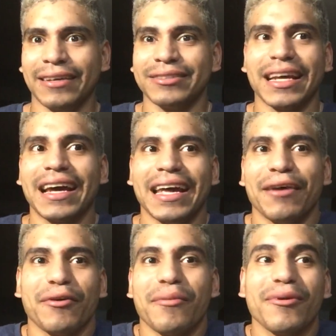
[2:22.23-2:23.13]
O sea,
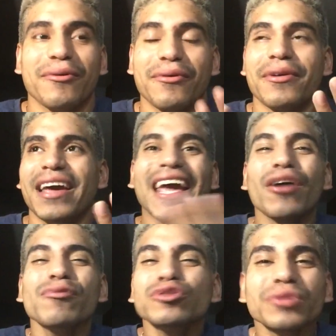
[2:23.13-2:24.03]
es como, es
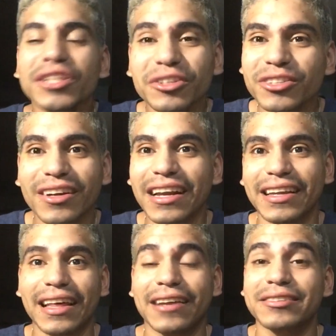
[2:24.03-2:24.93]
como un sueño hecho
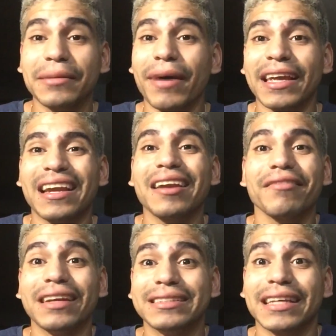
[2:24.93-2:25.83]
realidad. No se imaginan la
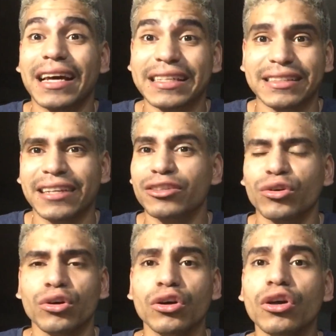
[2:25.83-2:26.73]
felicidad que
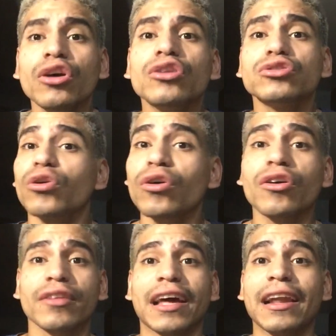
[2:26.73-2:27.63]
siento. Todos
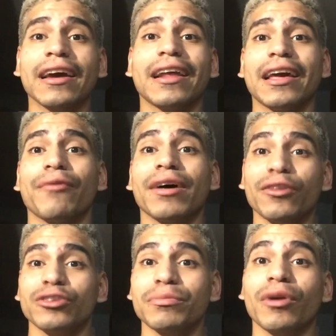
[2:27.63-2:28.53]
los días le agradezco a
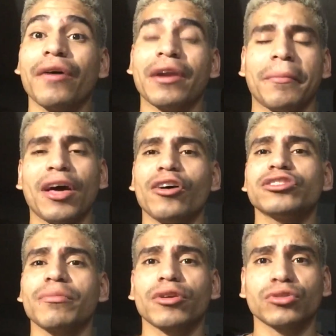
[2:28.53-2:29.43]
Dios por haberme dado
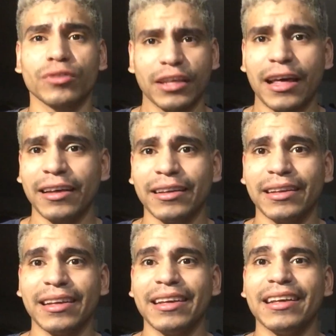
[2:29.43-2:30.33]
esta oportunidad
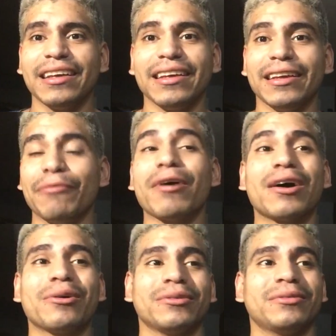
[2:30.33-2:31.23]
y
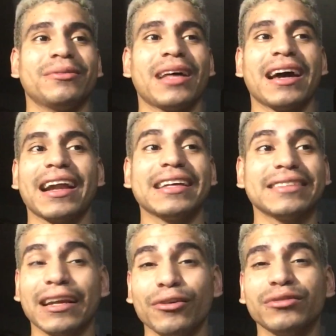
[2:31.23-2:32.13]
wow,
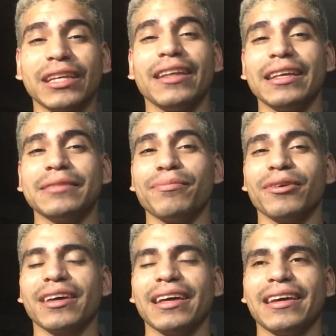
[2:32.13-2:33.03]
agradecerle a ustedes
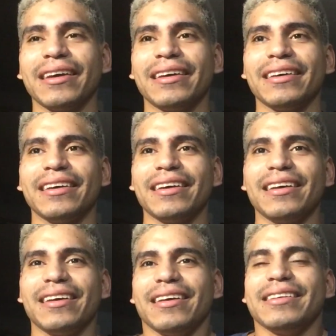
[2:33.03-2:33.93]
porque
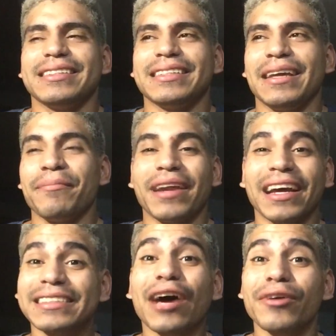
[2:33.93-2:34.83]
siempre
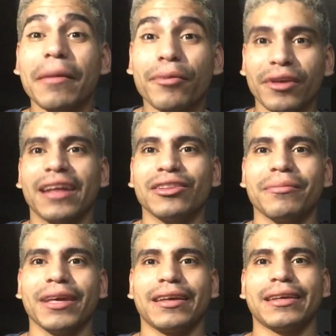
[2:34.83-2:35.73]
han estado ahí
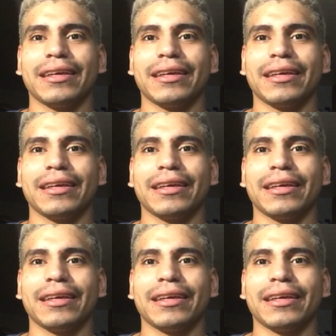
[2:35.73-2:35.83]
apoyándome